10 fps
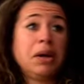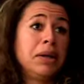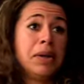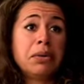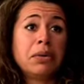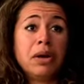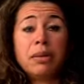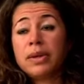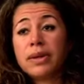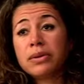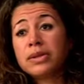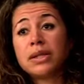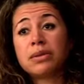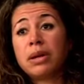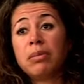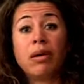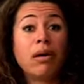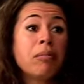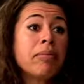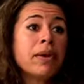L'homme hétérosexuel blanc,